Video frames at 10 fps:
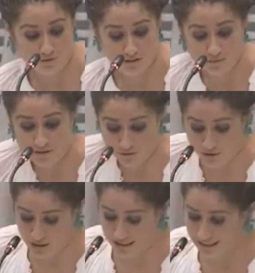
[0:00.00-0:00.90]
o no
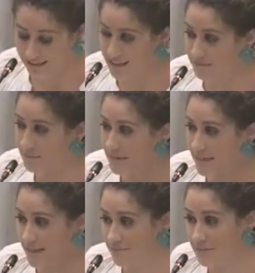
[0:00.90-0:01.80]
firmados. O sea que aquí me
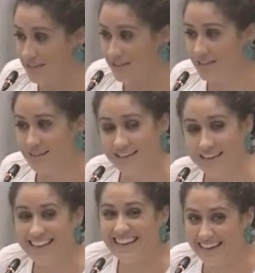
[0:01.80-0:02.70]
parece a mí
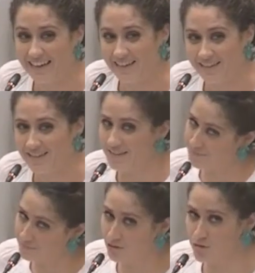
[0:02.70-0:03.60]
que de cara
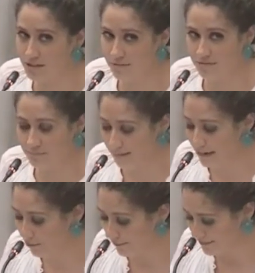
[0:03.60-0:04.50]
va usted
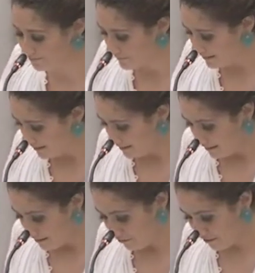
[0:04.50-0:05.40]
mal no va.
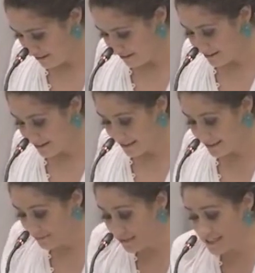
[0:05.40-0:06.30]
En fin,
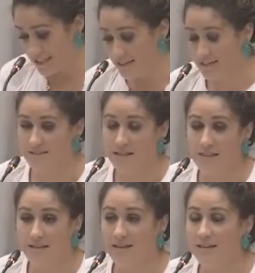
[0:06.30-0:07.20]
eh, también les diría,
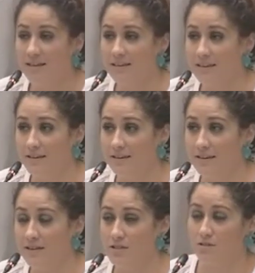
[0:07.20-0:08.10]
dice
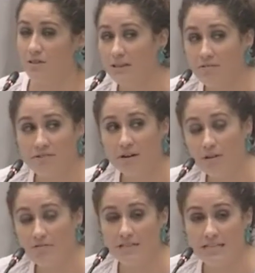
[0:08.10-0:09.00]
que esto del
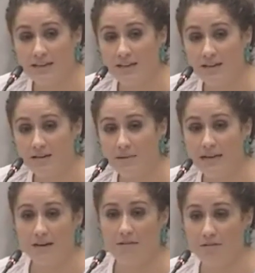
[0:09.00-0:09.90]
fraude fiscal
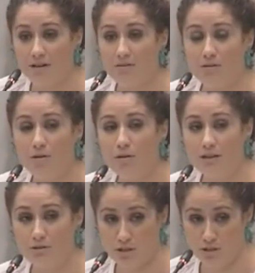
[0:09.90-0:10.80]
va relacionado con lo
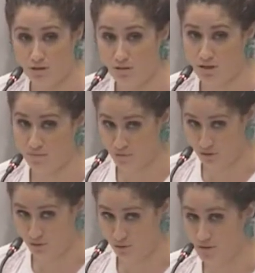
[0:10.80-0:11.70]
altos que son los
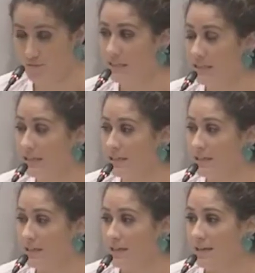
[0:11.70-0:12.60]
impuestos.
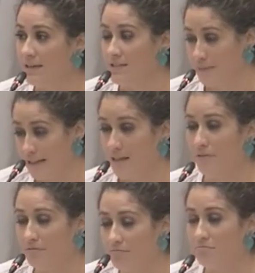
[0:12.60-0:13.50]
Es verdad,